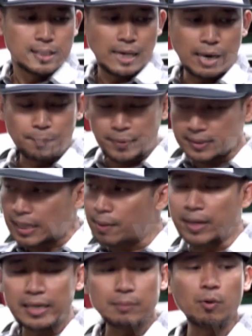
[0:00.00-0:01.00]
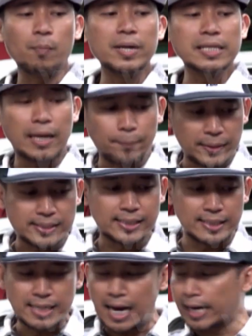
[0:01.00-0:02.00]
Yang pertama nih mobil nyampe
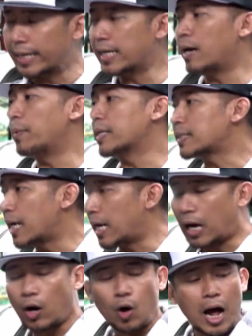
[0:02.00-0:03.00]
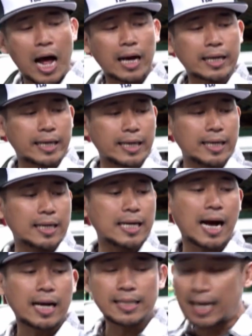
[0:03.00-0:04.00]
sini aki nggak masalah. Kalau aki
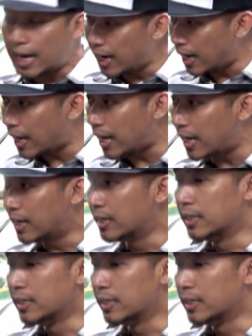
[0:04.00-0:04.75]
nggak nyala,